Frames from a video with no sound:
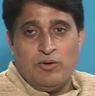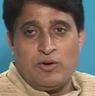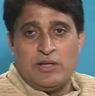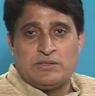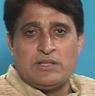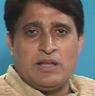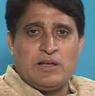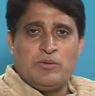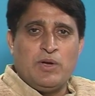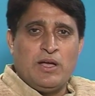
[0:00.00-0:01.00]
और
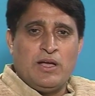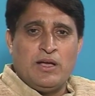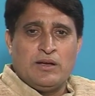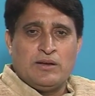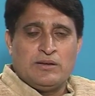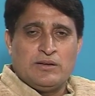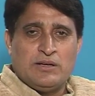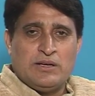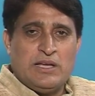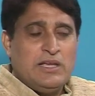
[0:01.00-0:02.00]
राजस्थान के मैं यहाँ
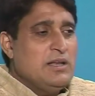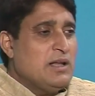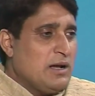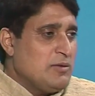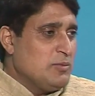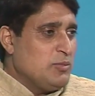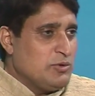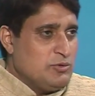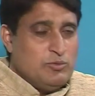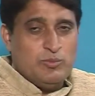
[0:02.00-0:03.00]
कई इलाका में
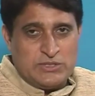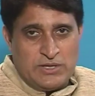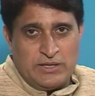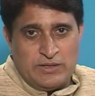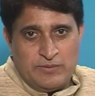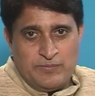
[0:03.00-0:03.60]
बहुत धूम मचाई